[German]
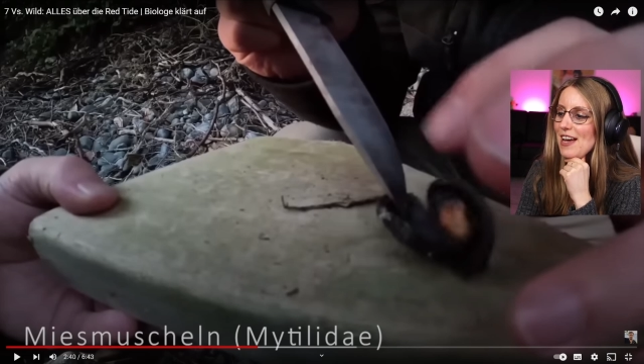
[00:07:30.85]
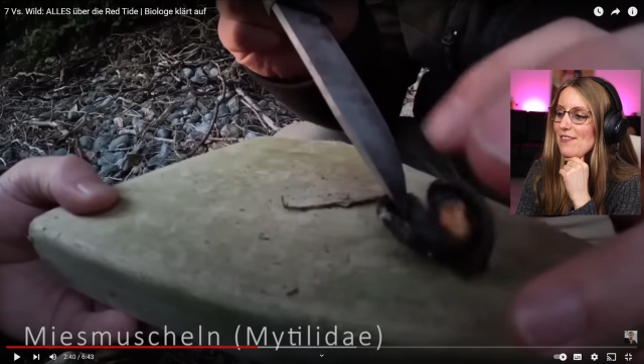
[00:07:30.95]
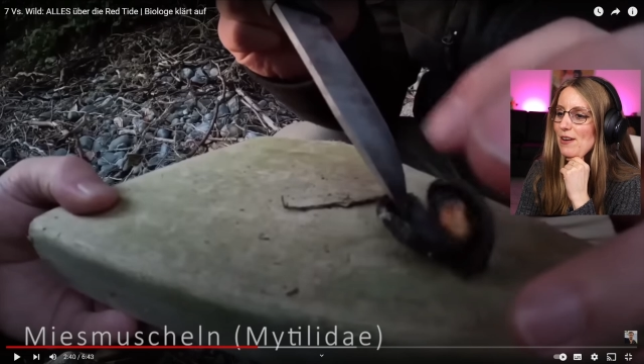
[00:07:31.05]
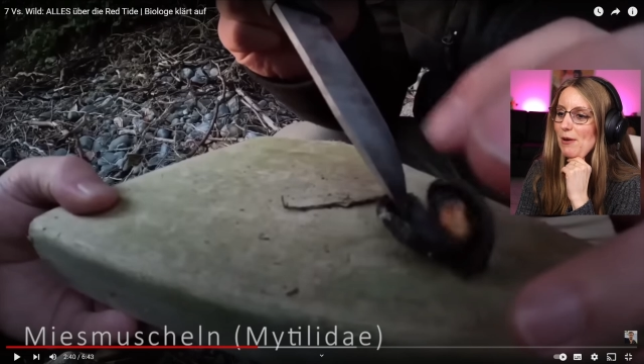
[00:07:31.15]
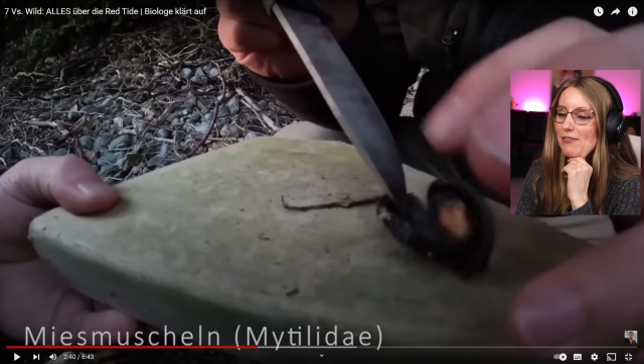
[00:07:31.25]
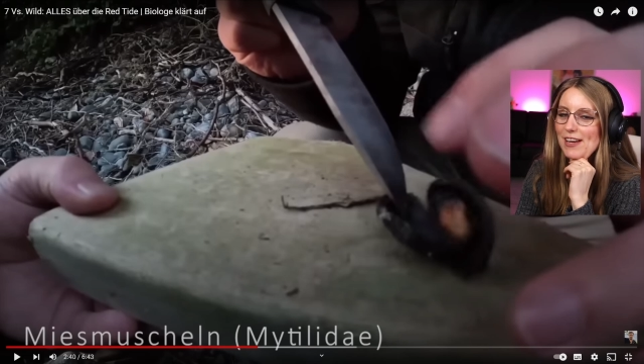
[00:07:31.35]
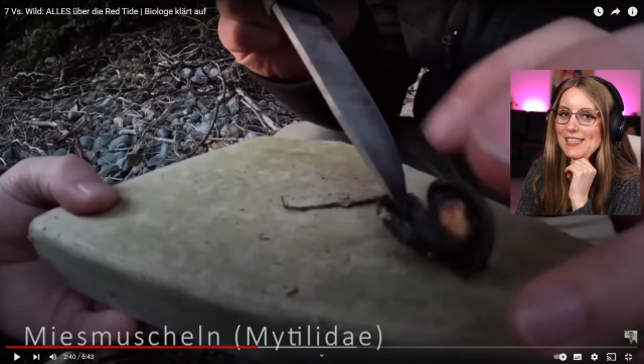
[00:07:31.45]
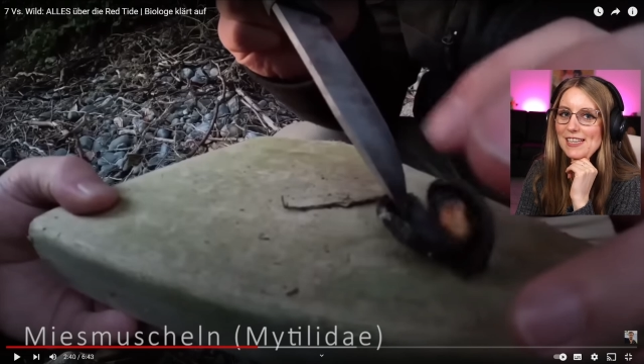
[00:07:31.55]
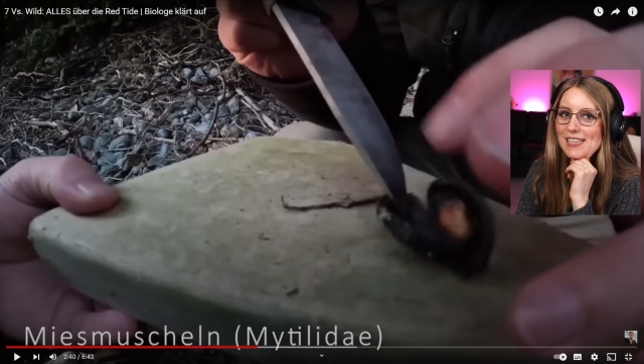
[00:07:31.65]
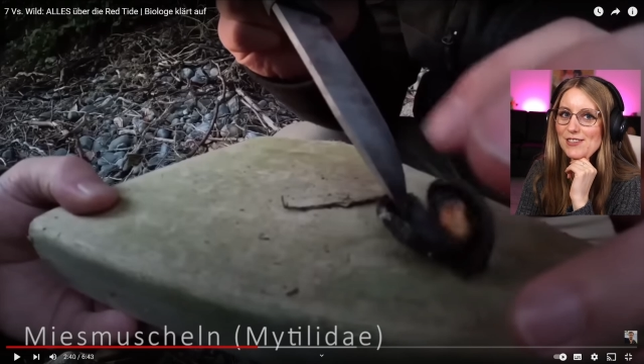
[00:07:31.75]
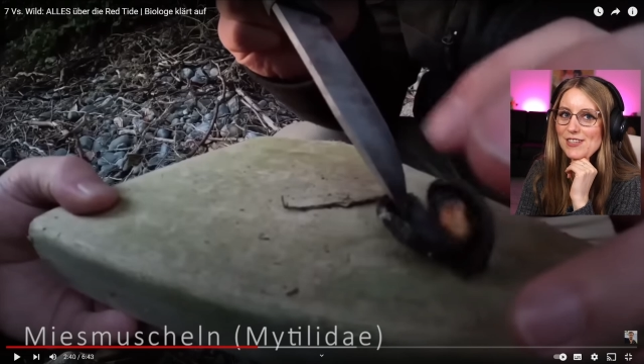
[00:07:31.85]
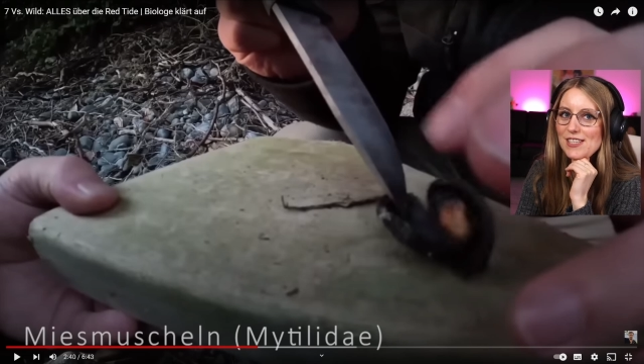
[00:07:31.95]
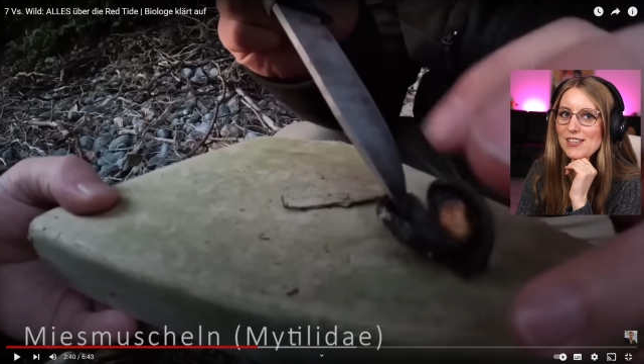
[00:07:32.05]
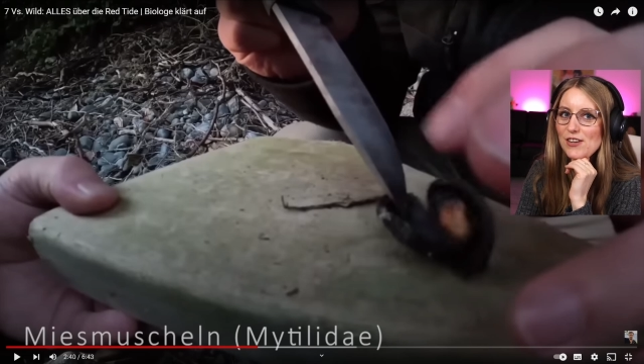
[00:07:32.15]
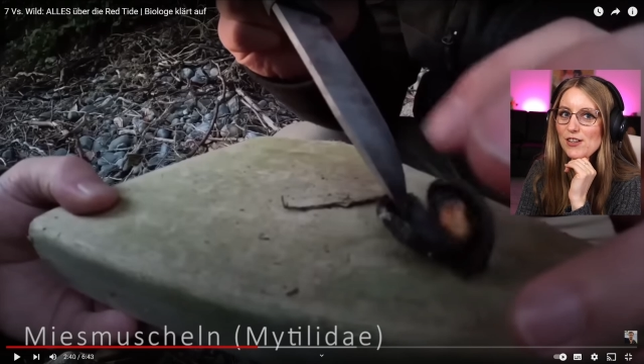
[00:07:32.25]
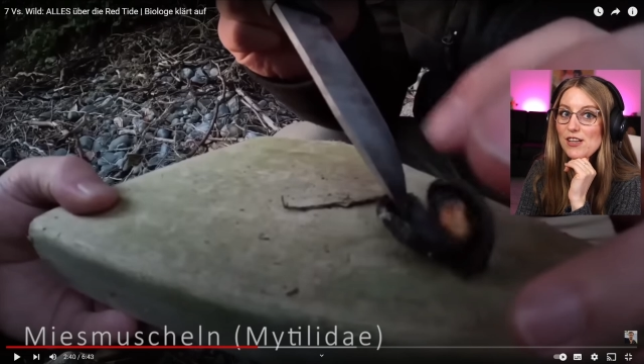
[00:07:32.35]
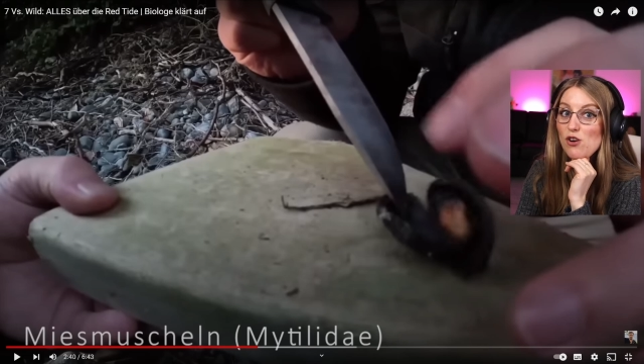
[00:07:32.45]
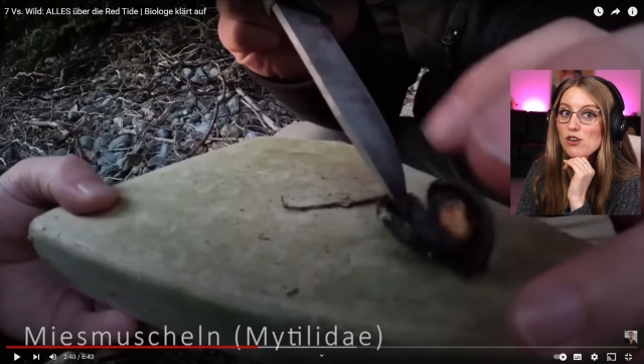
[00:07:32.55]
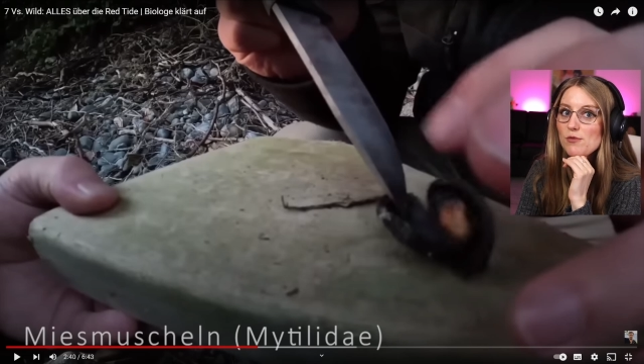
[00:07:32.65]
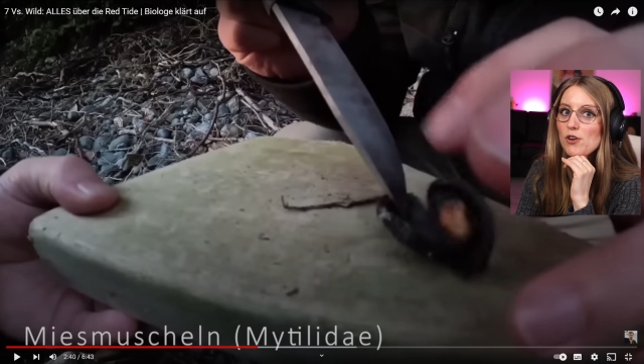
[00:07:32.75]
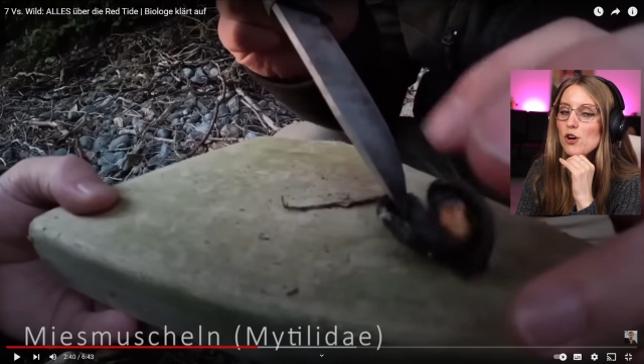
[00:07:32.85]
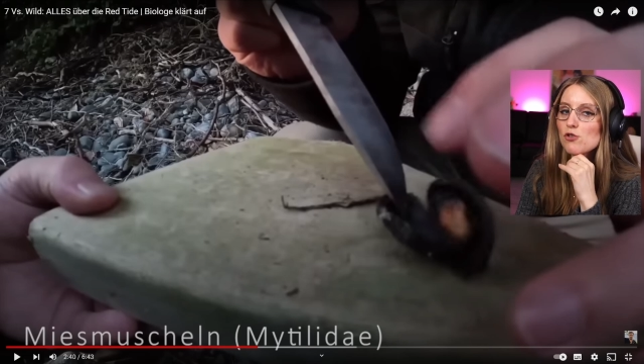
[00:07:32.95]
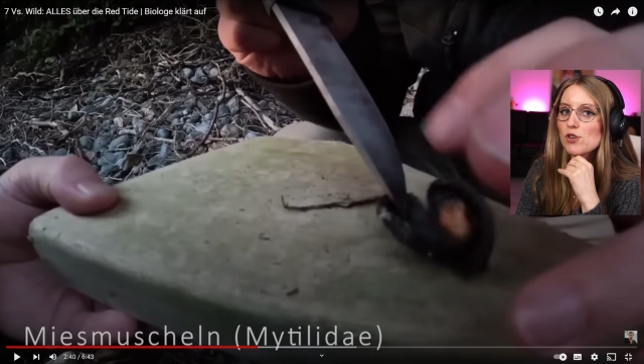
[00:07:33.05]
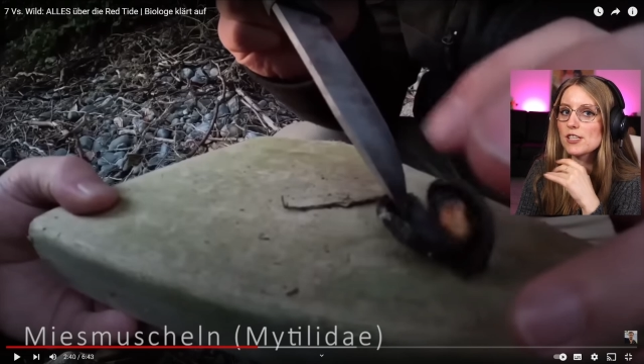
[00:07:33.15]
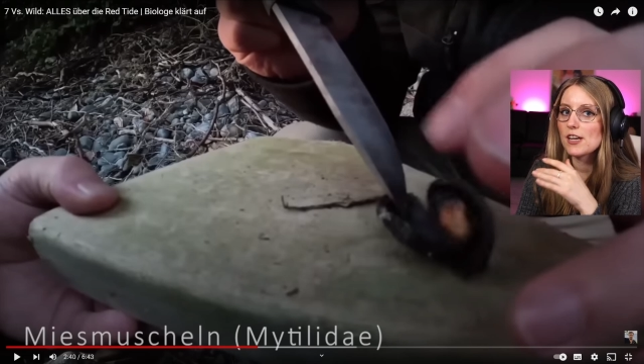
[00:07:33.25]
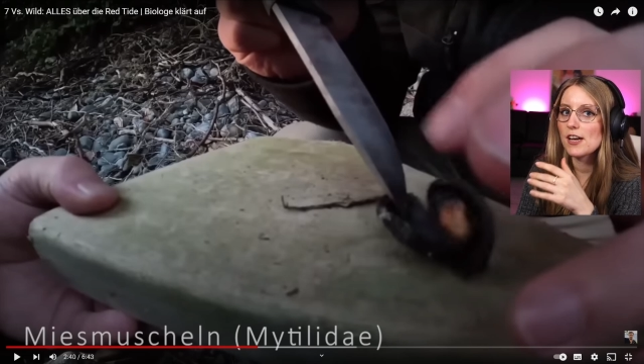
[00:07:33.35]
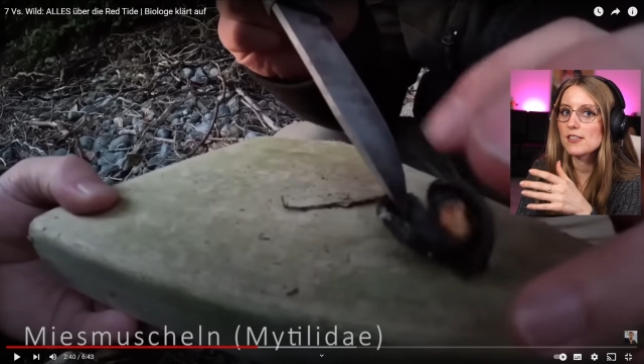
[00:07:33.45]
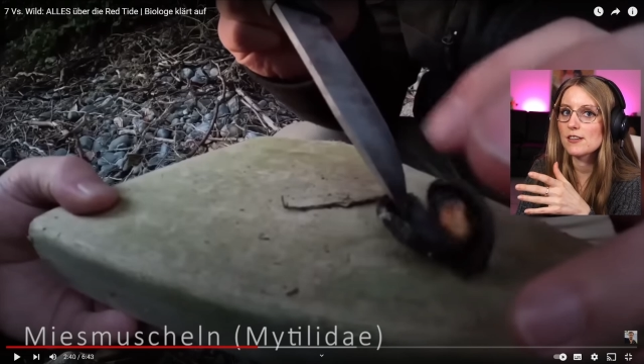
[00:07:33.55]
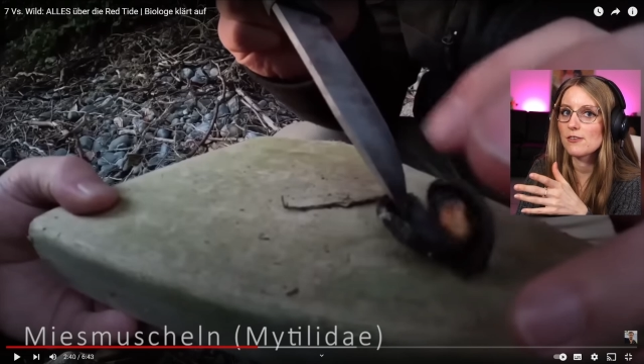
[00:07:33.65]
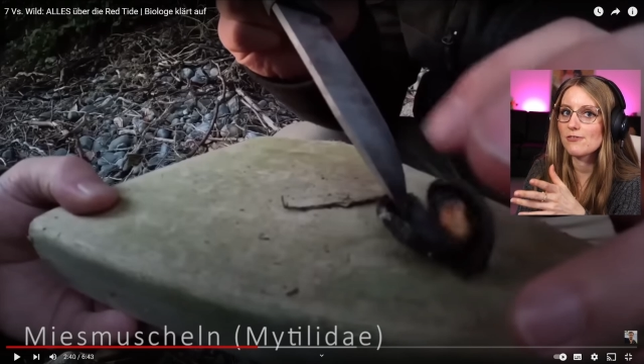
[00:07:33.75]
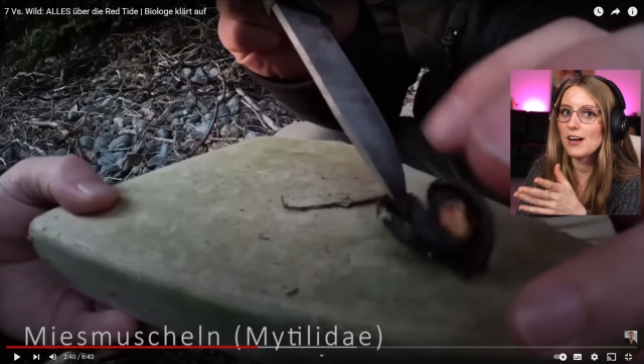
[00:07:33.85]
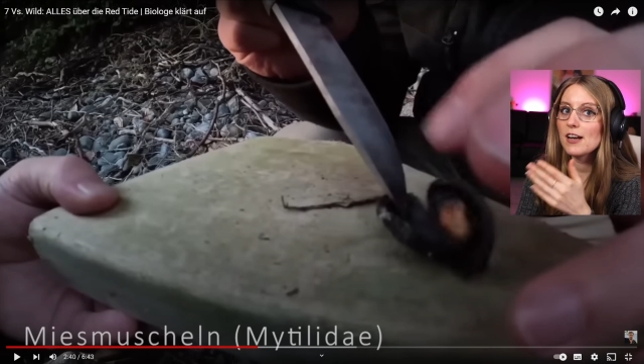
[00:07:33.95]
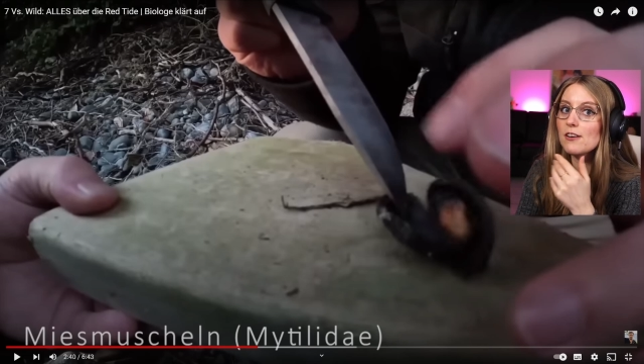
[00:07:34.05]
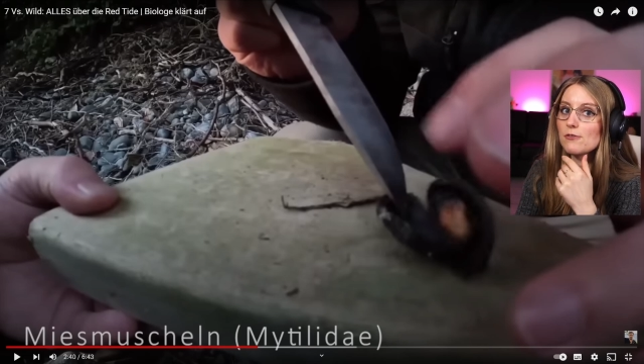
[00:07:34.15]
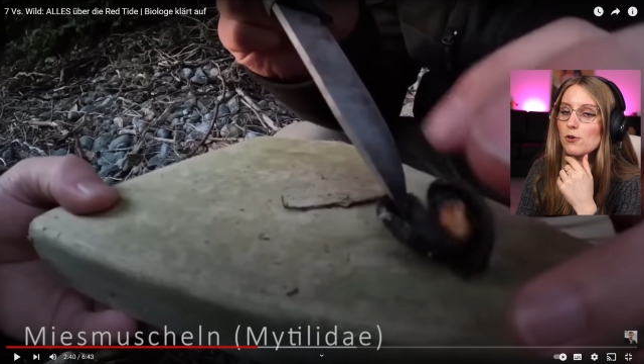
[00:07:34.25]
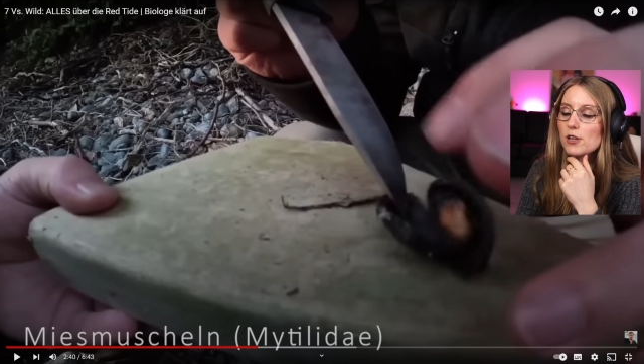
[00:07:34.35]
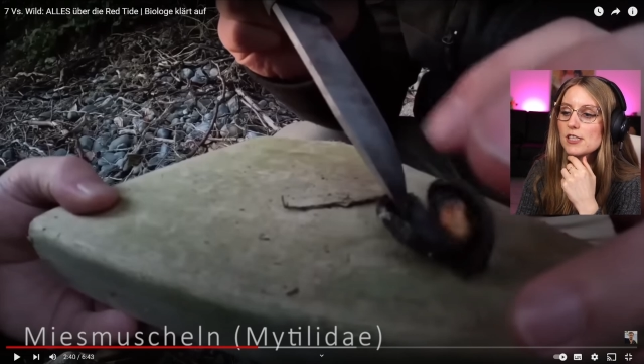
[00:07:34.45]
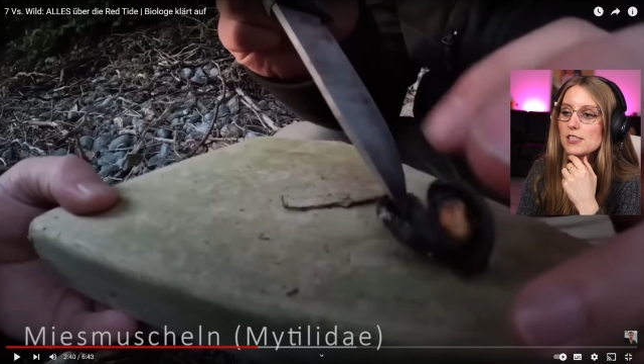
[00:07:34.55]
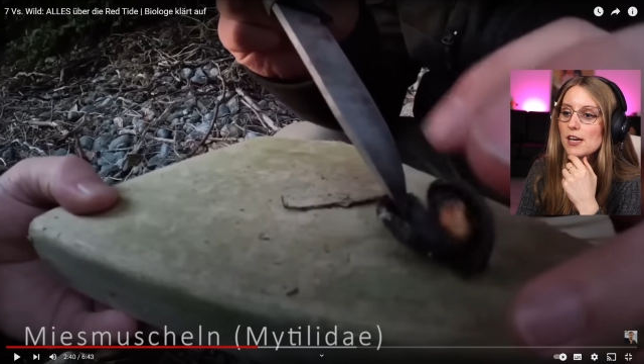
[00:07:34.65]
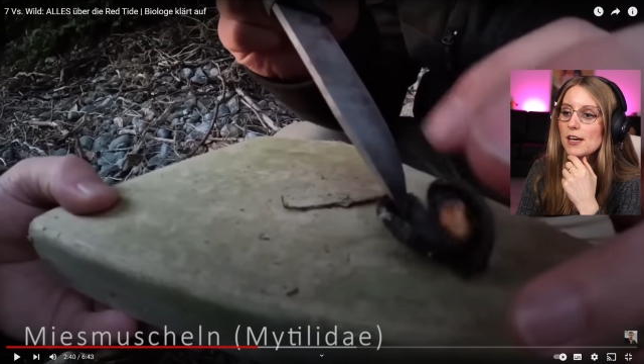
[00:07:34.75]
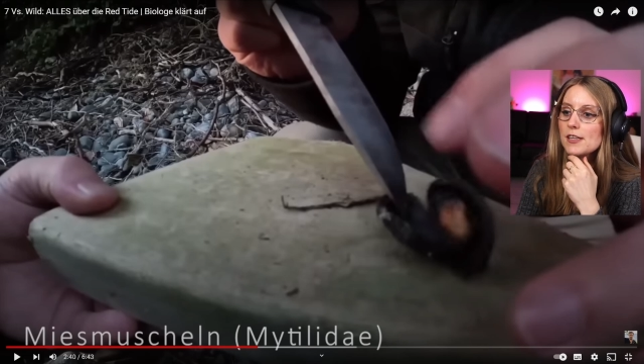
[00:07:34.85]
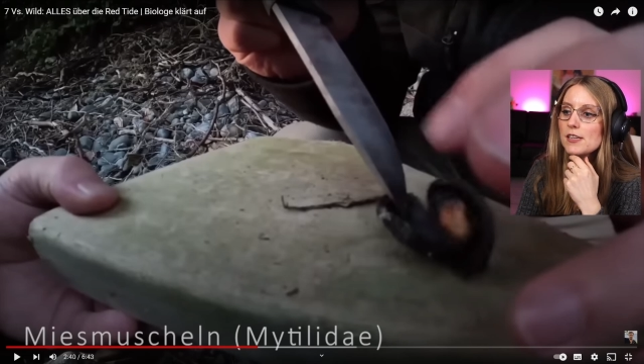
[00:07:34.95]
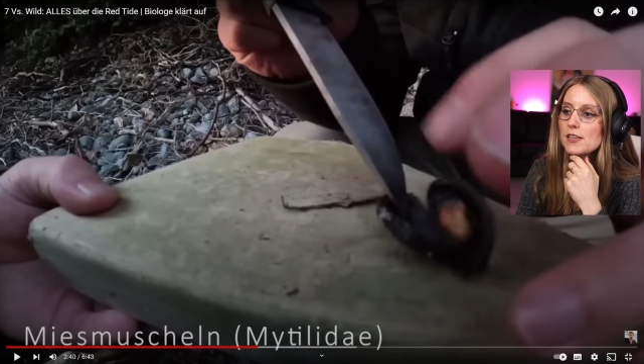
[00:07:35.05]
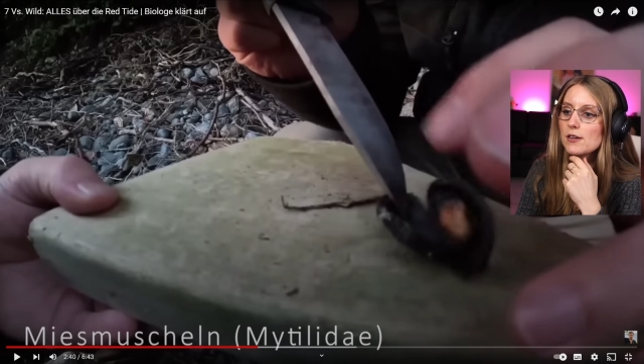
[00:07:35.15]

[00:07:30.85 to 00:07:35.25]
weil man weiß ja nicht, wisst ihr, die können ja auch in Red Tide gefangen worden sein.